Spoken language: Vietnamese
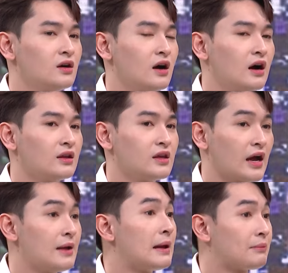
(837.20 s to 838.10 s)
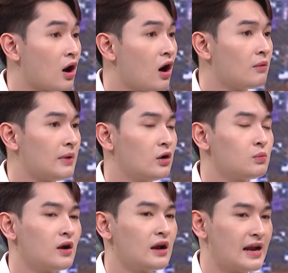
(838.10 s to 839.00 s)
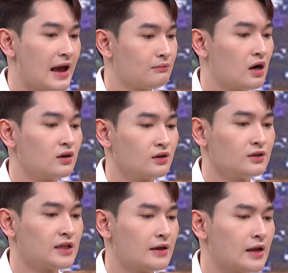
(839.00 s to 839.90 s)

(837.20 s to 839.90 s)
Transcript: uh, à, nhận em làm con mà lúc đó là đang mở cửa thì